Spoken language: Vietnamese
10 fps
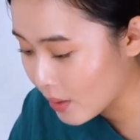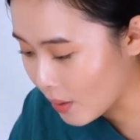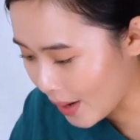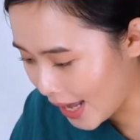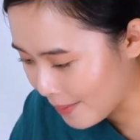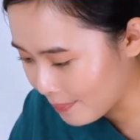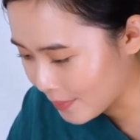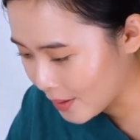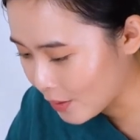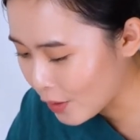còn
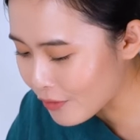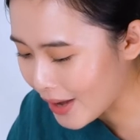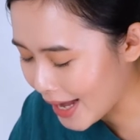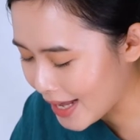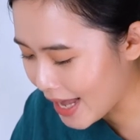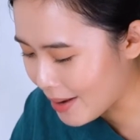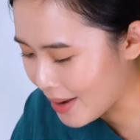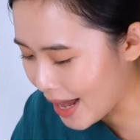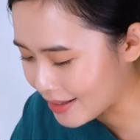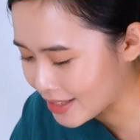em, có phải em
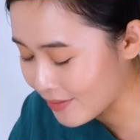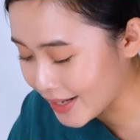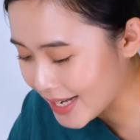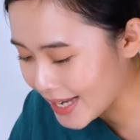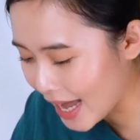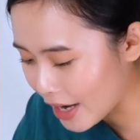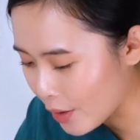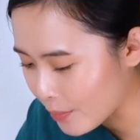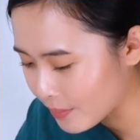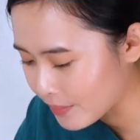là Svatika
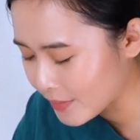không?